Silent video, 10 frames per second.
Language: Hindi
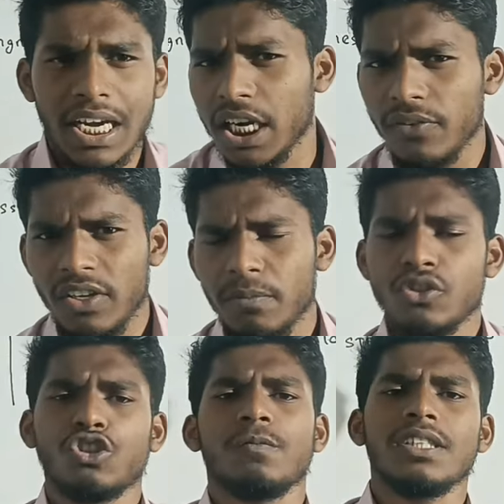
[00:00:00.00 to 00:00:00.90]
में आठवीं
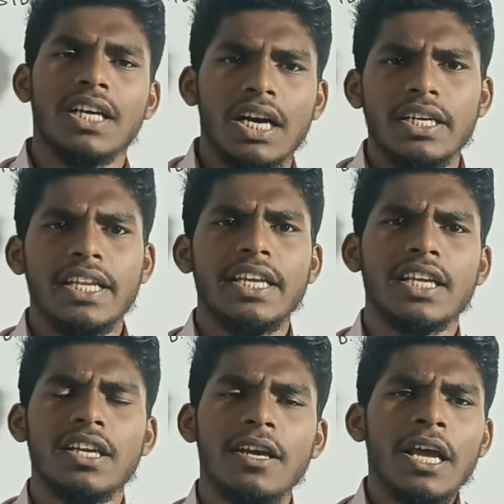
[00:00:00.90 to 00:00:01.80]
में जो भी था
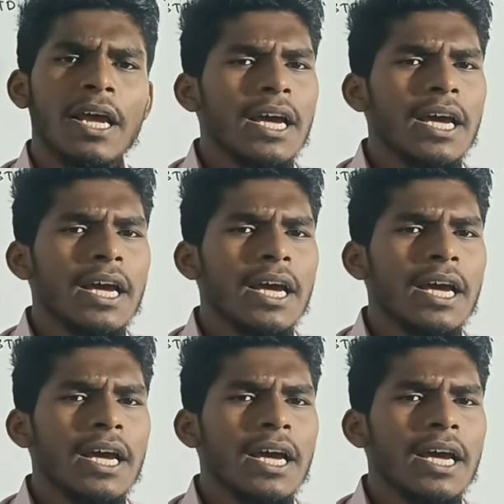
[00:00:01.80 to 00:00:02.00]
ठीक है ना